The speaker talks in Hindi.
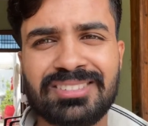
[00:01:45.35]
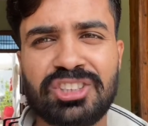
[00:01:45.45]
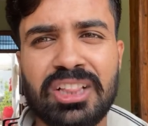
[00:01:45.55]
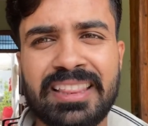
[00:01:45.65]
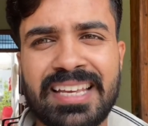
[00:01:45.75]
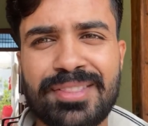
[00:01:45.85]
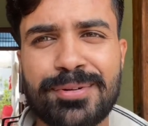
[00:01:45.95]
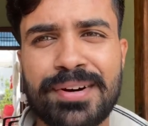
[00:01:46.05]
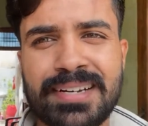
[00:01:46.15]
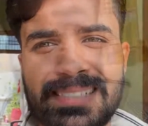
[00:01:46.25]
चलते हैं
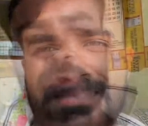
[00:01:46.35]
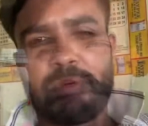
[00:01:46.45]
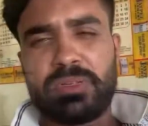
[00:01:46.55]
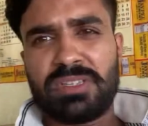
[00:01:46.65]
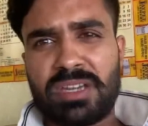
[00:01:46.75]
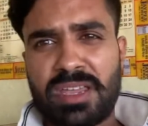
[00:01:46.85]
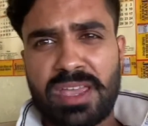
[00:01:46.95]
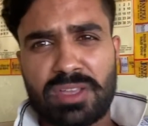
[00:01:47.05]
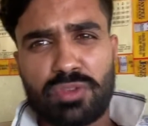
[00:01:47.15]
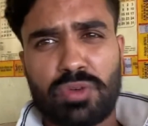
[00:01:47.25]
दुकान अभी बज रहे हैं
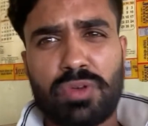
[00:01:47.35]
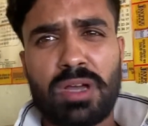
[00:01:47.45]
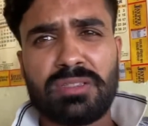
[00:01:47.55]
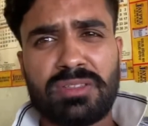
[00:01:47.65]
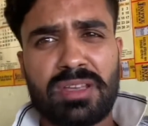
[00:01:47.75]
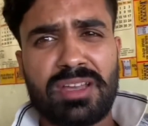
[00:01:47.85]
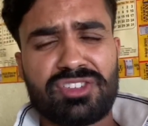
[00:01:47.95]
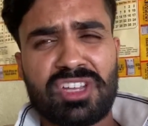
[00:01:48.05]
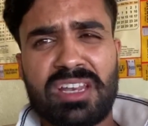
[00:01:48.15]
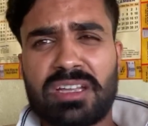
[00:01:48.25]
एक दुकान से
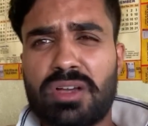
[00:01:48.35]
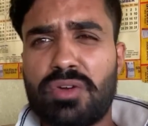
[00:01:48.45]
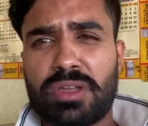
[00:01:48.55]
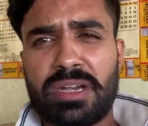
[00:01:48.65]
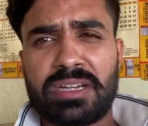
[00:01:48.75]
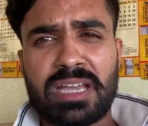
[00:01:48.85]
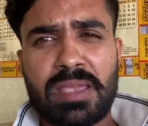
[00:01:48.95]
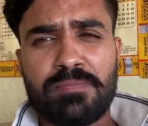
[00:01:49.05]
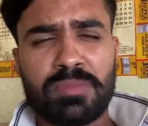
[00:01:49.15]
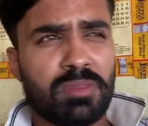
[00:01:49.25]
घर चलने का हो गया टाइम